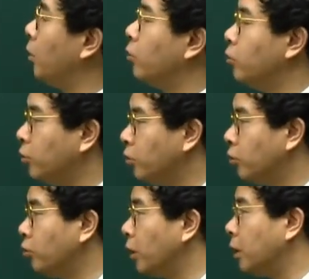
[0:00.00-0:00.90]

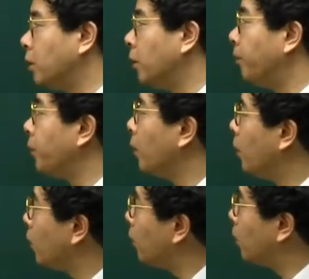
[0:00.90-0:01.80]
영수증을 주겠죠.
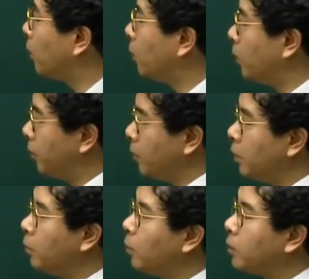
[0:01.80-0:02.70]
고로
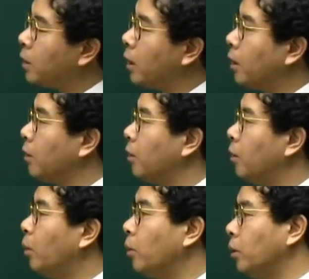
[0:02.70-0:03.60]

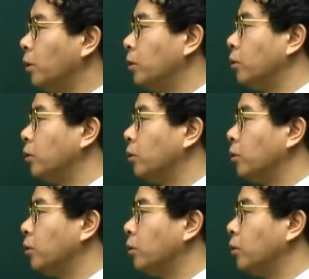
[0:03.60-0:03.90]
신용장에서 혹